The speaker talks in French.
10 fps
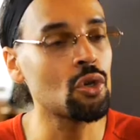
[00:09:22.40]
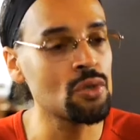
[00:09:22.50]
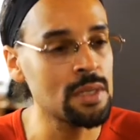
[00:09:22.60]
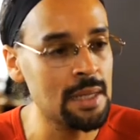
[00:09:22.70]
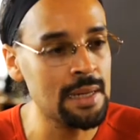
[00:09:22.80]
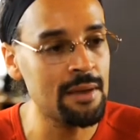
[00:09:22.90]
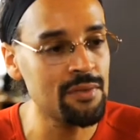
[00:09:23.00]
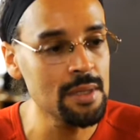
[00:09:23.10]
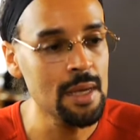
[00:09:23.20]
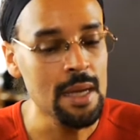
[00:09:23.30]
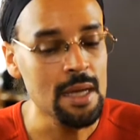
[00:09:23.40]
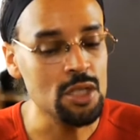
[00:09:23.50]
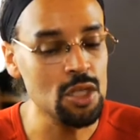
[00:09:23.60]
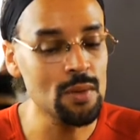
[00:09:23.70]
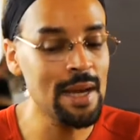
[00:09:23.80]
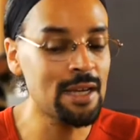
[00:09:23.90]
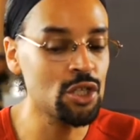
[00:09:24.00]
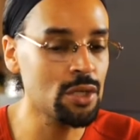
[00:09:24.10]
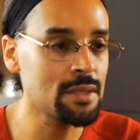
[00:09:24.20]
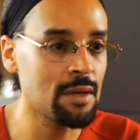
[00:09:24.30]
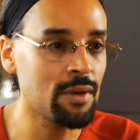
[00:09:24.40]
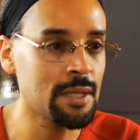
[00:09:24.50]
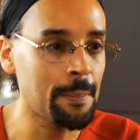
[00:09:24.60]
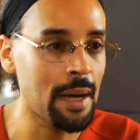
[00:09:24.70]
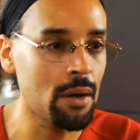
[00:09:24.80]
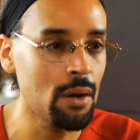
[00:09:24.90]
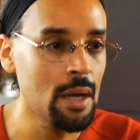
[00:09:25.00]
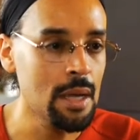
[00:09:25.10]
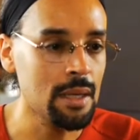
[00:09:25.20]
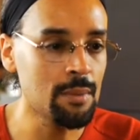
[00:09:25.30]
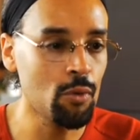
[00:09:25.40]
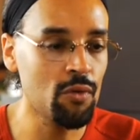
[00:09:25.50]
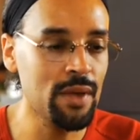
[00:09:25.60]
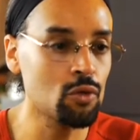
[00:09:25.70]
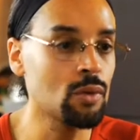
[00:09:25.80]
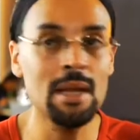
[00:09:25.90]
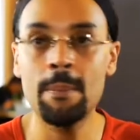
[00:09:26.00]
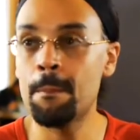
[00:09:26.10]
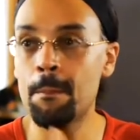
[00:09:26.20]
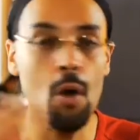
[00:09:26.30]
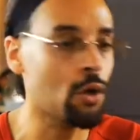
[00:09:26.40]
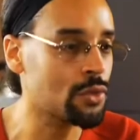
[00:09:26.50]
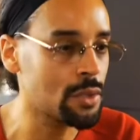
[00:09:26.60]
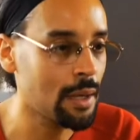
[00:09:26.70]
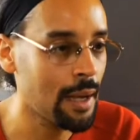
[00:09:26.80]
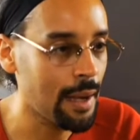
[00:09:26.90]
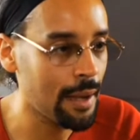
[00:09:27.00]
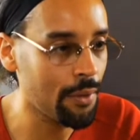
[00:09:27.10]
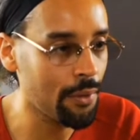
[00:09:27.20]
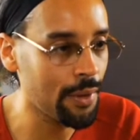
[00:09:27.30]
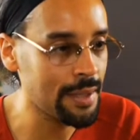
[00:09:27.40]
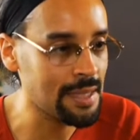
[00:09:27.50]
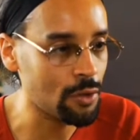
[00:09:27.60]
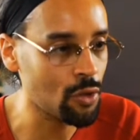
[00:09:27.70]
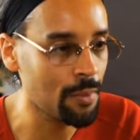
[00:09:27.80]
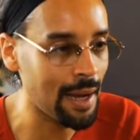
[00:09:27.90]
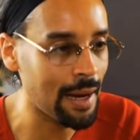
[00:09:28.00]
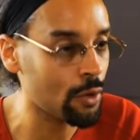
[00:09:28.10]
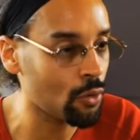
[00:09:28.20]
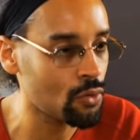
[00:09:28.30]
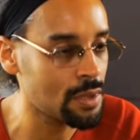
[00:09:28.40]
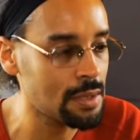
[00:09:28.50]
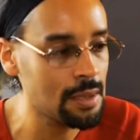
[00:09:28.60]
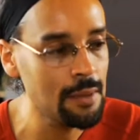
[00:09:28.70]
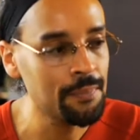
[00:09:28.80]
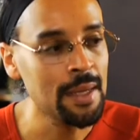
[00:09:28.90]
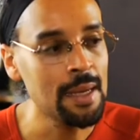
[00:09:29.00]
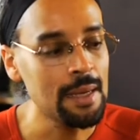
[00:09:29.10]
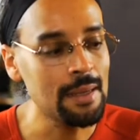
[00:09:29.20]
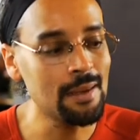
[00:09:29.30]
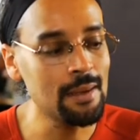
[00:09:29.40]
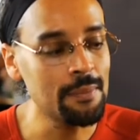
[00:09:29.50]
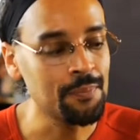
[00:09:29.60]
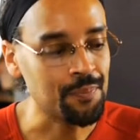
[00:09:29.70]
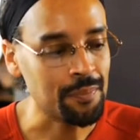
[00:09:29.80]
curiosité de la vie. J'ai eu la chance d'avoir des parents qui m'ont ouvert toutes les portes exactement à la curiosité. Et